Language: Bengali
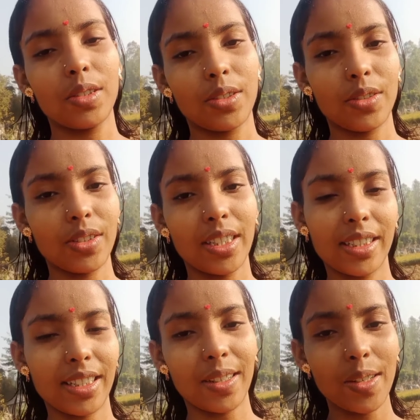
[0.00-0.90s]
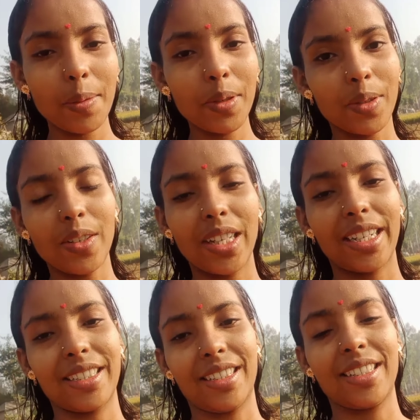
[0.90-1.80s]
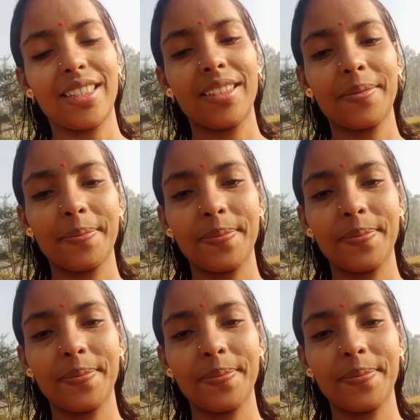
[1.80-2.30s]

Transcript: ওই জন্য দেখতে থাকো কেমন ওটাও দেখাচ্ছি